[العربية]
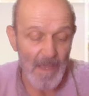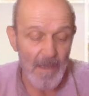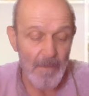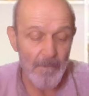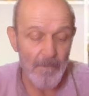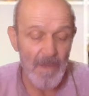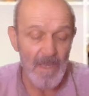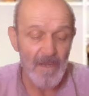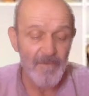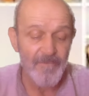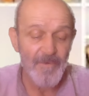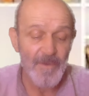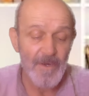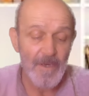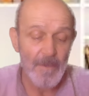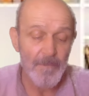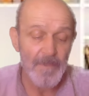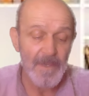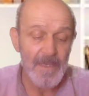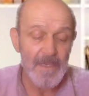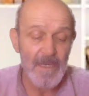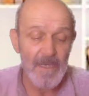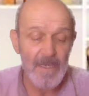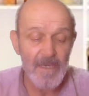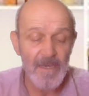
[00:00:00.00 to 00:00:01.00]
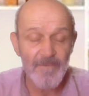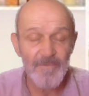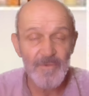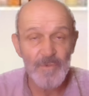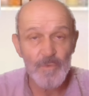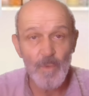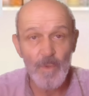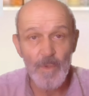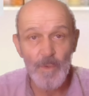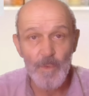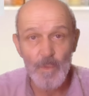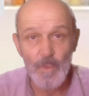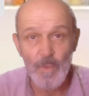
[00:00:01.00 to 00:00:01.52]
ما الفرق بين النفس
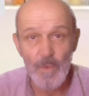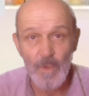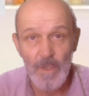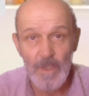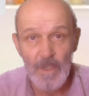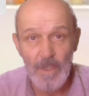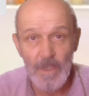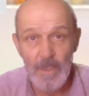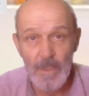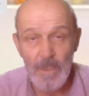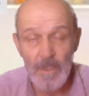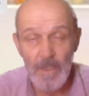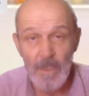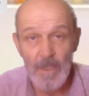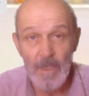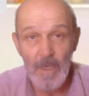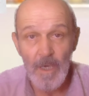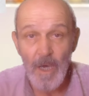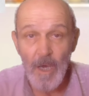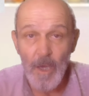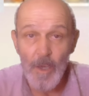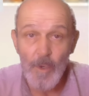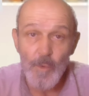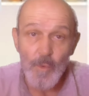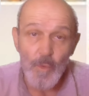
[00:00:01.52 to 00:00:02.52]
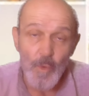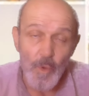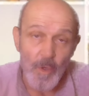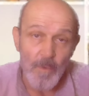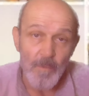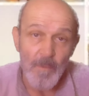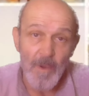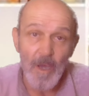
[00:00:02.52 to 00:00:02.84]
والروح الروح